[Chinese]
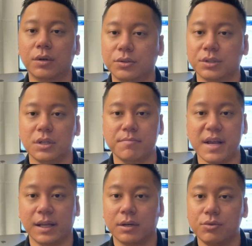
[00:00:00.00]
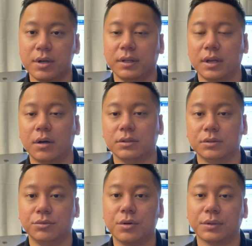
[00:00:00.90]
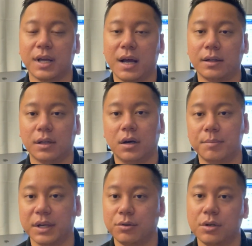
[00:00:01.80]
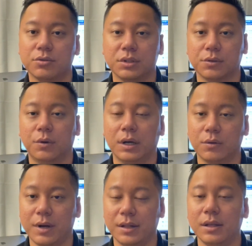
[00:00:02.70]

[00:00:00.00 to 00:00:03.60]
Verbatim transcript: 就是你每个月你要去用它，然后每个月准时还款，